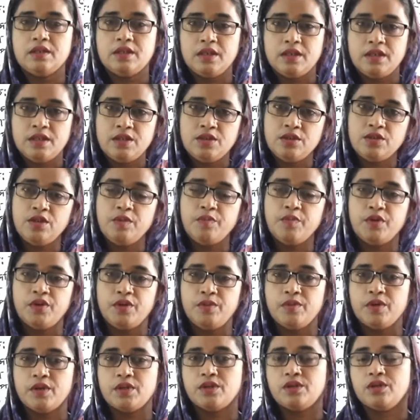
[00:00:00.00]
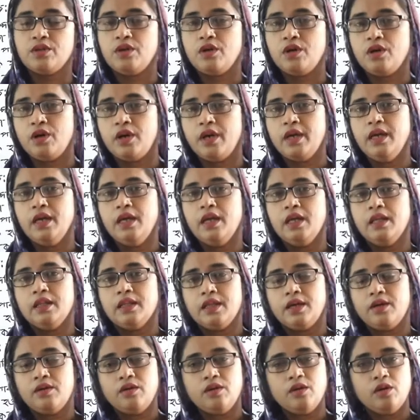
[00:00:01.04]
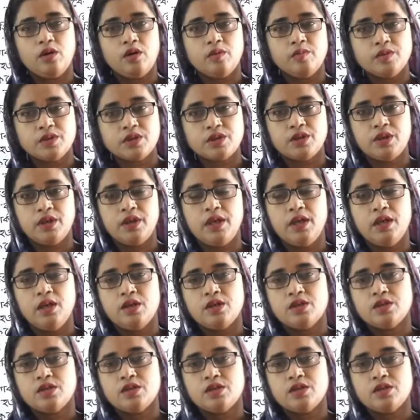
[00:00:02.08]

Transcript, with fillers: সেটি যদি পরিবর্তন হয় তাহলে অবশ্যই